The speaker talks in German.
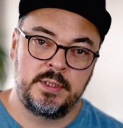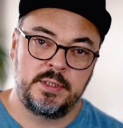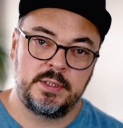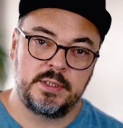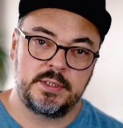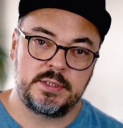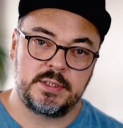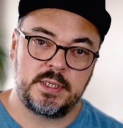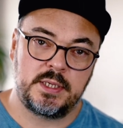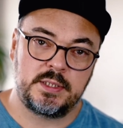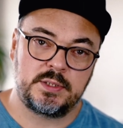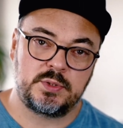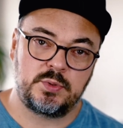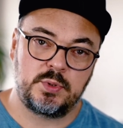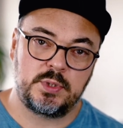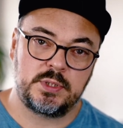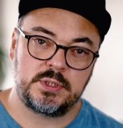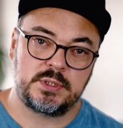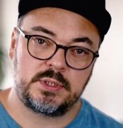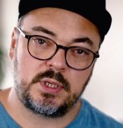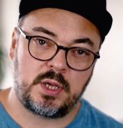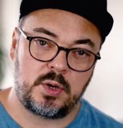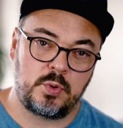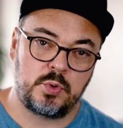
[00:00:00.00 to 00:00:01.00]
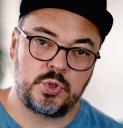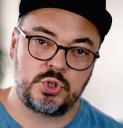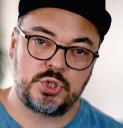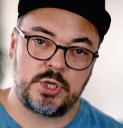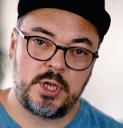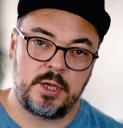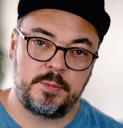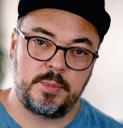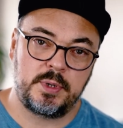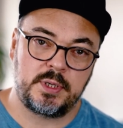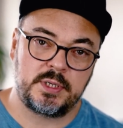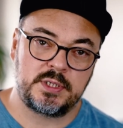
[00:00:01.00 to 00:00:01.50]
Das heißt, du hast ein
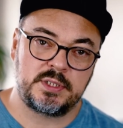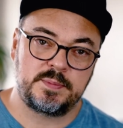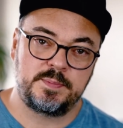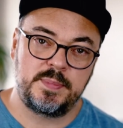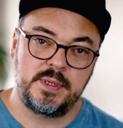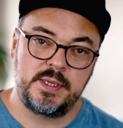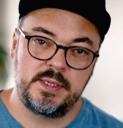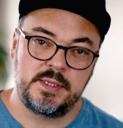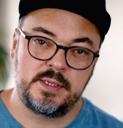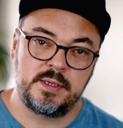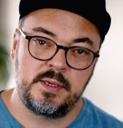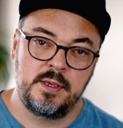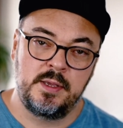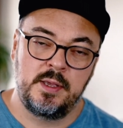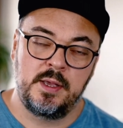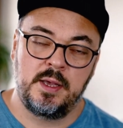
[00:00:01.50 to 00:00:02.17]
rauschärmeres Bild,